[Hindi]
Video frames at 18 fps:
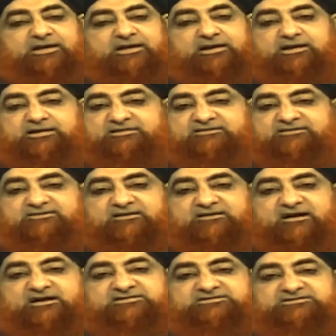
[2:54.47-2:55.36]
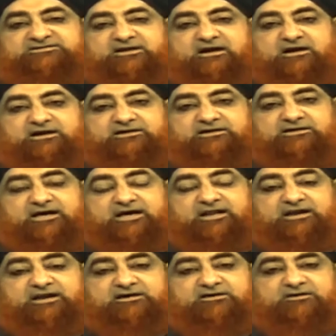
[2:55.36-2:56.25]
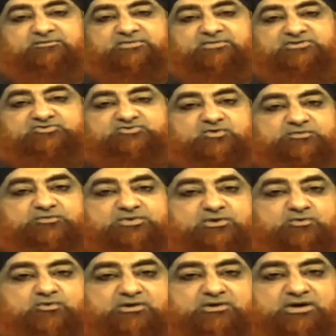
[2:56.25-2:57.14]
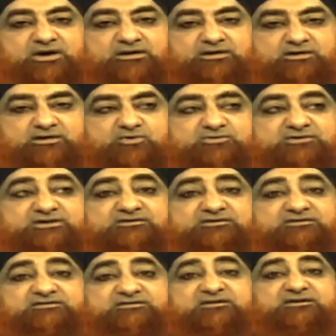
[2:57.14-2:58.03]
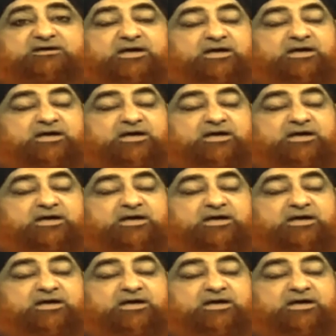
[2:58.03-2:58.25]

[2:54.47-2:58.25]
लेकिन सास का डायरेक्ट बच्चों पर कोई हक नहीं होता जैसे